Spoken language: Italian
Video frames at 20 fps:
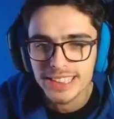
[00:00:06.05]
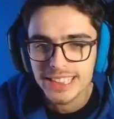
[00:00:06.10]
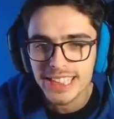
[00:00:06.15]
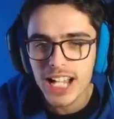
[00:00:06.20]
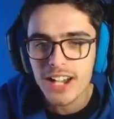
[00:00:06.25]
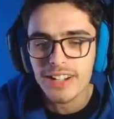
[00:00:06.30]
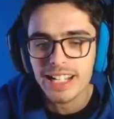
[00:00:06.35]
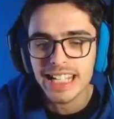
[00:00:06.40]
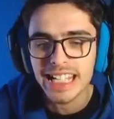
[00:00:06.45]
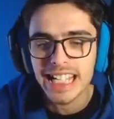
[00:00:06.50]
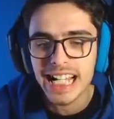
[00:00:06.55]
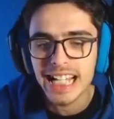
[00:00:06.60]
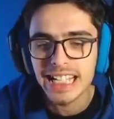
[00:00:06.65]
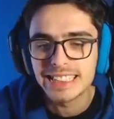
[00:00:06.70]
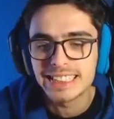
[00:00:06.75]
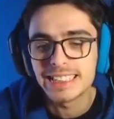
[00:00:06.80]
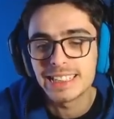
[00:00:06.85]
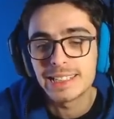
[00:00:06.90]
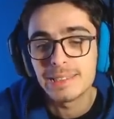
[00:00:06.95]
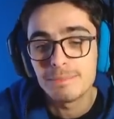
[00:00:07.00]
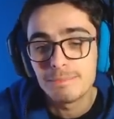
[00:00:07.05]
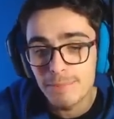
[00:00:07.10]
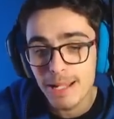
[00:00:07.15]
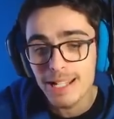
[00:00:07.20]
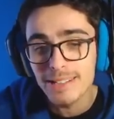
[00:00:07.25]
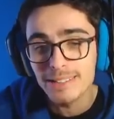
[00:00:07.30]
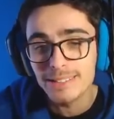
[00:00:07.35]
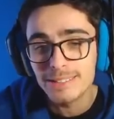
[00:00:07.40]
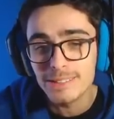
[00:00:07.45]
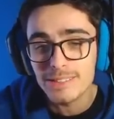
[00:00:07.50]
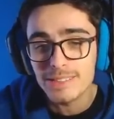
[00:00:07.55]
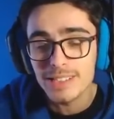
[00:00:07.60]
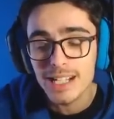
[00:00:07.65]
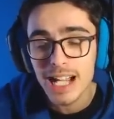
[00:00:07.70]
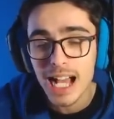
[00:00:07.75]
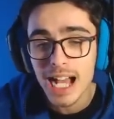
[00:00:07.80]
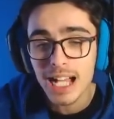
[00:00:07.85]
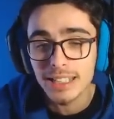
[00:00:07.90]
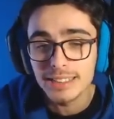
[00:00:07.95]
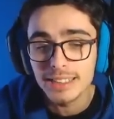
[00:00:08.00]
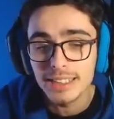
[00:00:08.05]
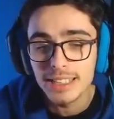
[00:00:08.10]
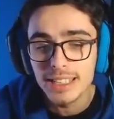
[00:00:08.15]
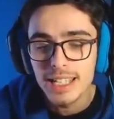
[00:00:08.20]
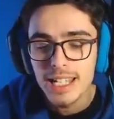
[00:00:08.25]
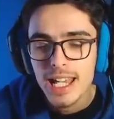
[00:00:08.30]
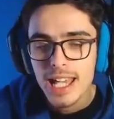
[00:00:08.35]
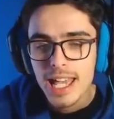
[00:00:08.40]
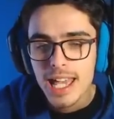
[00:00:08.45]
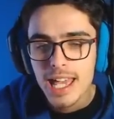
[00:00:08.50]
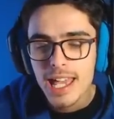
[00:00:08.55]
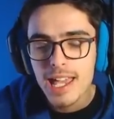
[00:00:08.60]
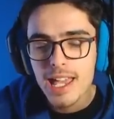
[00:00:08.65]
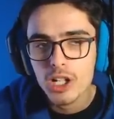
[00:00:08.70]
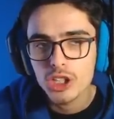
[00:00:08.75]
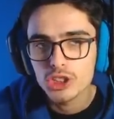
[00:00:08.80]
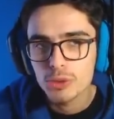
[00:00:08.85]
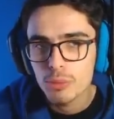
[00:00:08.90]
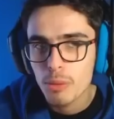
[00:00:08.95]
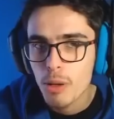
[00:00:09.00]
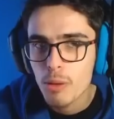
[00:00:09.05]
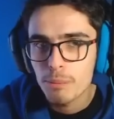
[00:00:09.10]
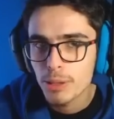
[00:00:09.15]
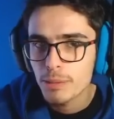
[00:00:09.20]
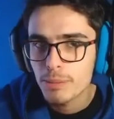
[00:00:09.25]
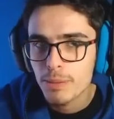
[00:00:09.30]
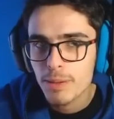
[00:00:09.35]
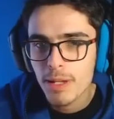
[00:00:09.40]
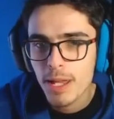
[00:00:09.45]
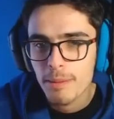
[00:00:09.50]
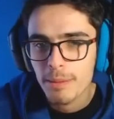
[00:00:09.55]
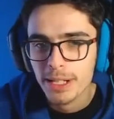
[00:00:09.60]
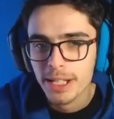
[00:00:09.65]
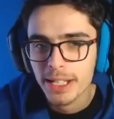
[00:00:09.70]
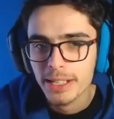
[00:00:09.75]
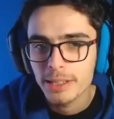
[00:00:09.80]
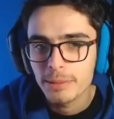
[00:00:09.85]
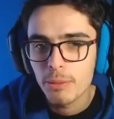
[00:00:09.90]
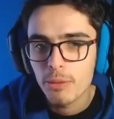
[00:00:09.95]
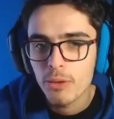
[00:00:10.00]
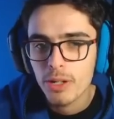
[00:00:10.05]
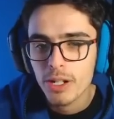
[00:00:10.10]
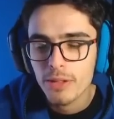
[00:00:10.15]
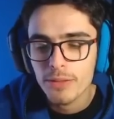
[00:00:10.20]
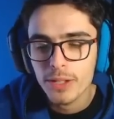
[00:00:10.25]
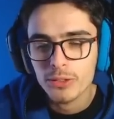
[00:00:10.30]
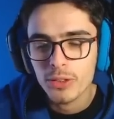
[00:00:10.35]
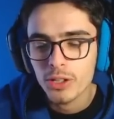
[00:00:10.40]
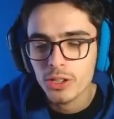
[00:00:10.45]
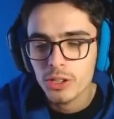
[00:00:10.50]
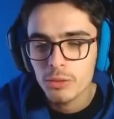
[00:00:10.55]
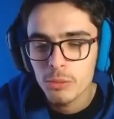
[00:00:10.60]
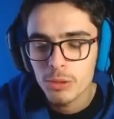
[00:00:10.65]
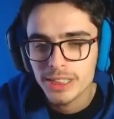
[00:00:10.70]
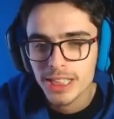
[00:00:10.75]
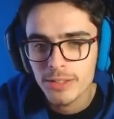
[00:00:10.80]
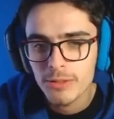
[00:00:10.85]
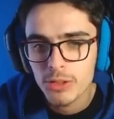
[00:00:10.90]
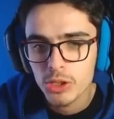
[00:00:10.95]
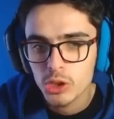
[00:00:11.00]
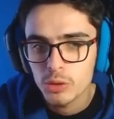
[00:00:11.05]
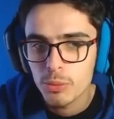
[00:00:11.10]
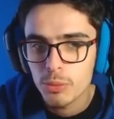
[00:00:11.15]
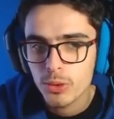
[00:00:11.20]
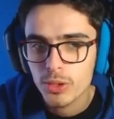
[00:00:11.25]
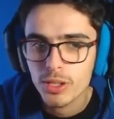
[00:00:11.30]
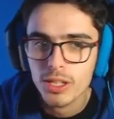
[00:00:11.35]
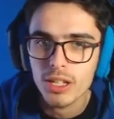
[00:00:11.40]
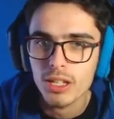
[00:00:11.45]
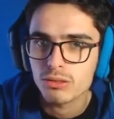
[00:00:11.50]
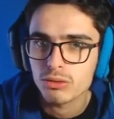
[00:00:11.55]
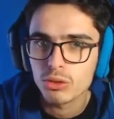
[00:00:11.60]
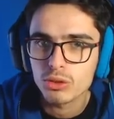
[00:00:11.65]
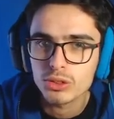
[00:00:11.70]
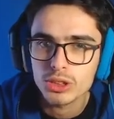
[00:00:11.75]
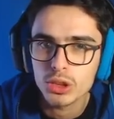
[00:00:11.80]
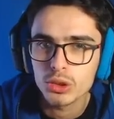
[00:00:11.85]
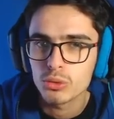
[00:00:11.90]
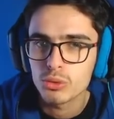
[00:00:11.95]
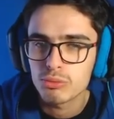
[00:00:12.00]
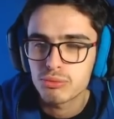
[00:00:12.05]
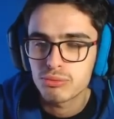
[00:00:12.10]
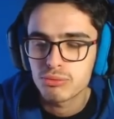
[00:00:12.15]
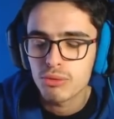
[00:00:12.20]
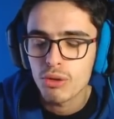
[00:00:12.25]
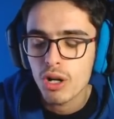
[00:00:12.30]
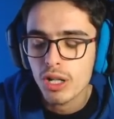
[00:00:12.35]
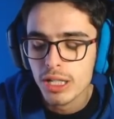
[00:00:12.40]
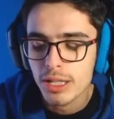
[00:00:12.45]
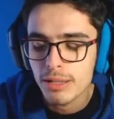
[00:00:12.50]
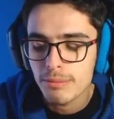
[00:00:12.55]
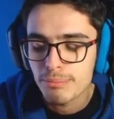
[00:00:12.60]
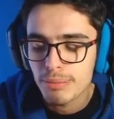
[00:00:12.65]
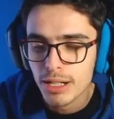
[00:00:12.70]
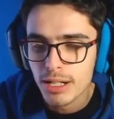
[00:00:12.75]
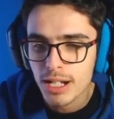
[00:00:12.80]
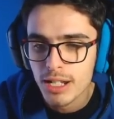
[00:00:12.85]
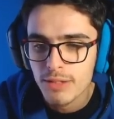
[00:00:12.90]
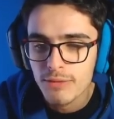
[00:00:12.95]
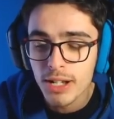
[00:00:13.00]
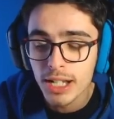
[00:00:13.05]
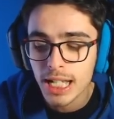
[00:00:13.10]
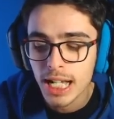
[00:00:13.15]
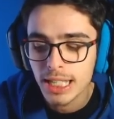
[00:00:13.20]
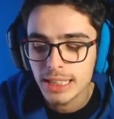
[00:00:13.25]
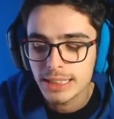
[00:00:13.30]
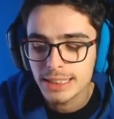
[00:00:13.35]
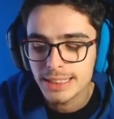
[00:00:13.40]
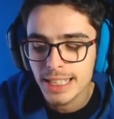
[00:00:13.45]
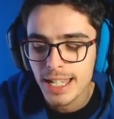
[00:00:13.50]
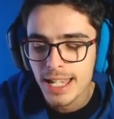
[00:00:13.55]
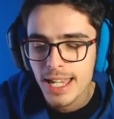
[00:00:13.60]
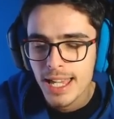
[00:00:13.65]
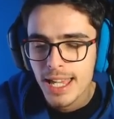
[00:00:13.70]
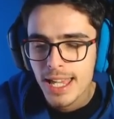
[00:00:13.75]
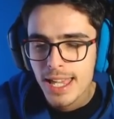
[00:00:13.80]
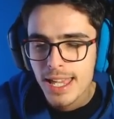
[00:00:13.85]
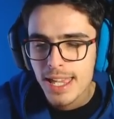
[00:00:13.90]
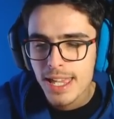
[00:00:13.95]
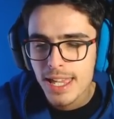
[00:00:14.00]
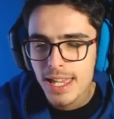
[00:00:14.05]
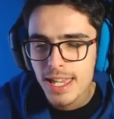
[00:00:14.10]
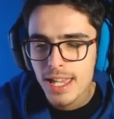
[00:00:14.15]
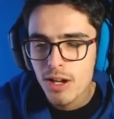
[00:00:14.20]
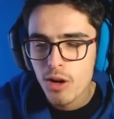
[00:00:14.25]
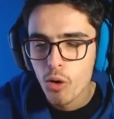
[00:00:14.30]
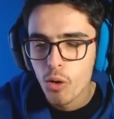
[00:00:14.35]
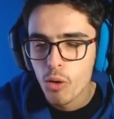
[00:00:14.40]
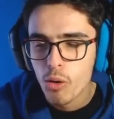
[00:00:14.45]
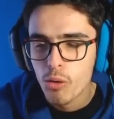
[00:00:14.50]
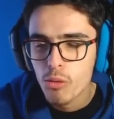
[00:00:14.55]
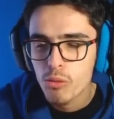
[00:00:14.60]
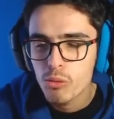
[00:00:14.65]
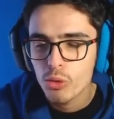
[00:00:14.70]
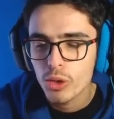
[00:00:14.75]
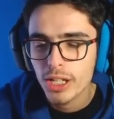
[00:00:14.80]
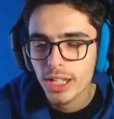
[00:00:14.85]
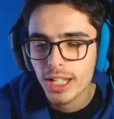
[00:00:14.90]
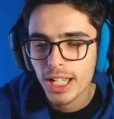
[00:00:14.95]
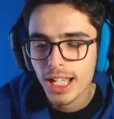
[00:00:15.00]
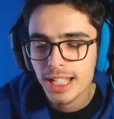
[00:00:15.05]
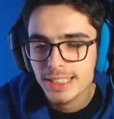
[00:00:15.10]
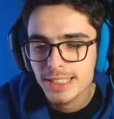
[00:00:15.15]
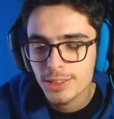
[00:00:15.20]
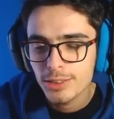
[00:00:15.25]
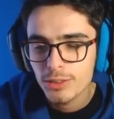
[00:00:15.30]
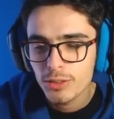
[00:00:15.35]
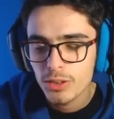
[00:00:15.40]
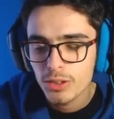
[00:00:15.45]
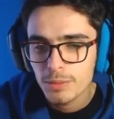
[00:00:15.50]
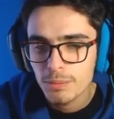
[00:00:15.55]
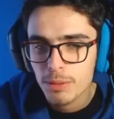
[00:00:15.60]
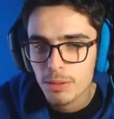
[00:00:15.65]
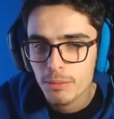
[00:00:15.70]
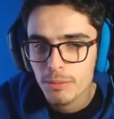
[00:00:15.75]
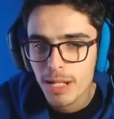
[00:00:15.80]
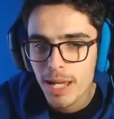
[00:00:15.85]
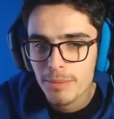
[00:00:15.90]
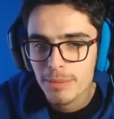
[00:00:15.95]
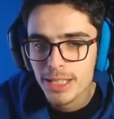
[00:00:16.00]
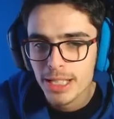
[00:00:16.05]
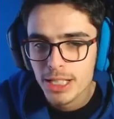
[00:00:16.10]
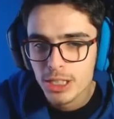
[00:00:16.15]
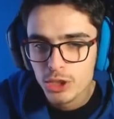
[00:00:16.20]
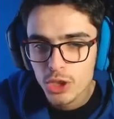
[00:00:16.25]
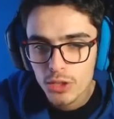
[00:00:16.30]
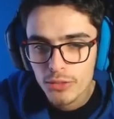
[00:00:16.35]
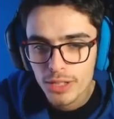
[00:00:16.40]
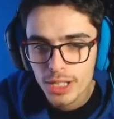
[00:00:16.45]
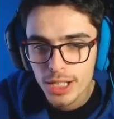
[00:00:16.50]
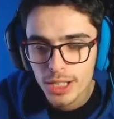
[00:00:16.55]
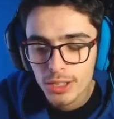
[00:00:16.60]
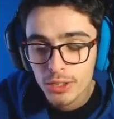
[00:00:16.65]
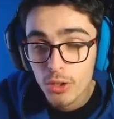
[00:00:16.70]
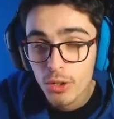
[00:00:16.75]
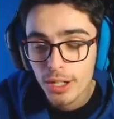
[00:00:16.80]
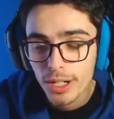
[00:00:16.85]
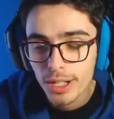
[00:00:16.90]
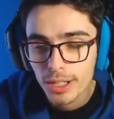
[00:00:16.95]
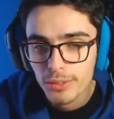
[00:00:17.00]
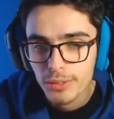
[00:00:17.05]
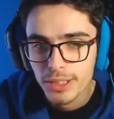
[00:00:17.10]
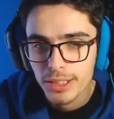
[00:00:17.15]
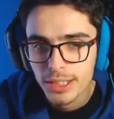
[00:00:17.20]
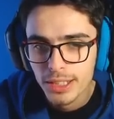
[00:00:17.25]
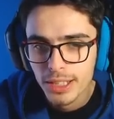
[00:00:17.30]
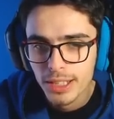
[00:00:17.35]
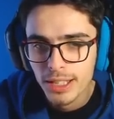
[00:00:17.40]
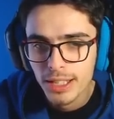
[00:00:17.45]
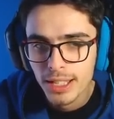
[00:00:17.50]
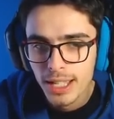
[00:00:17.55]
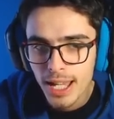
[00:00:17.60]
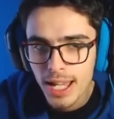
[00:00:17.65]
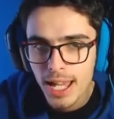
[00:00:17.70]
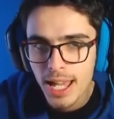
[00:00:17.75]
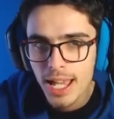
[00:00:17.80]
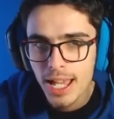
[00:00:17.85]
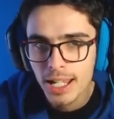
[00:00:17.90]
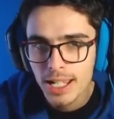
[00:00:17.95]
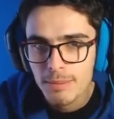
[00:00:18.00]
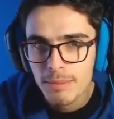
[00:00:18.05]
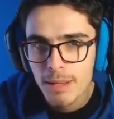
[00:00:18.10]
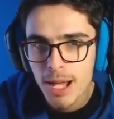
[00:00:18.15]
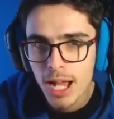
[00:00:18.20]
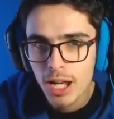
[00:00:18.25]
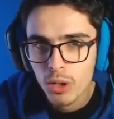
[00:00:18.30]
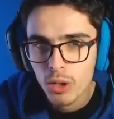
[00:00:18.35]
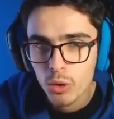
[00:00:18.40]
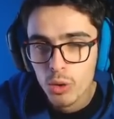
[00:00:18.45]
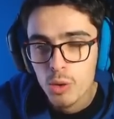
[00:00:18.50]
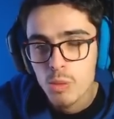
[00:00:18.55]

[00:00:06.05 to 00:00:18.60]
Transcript: Ciao ragazzi, bentornati e oggi abbiamo un po' di problemi perché tipo ho riavviato un attimo il server dopo che sono stato fuori per le vacanze e ho un casino di problemi da risolvere ancora, quindi eh che bello.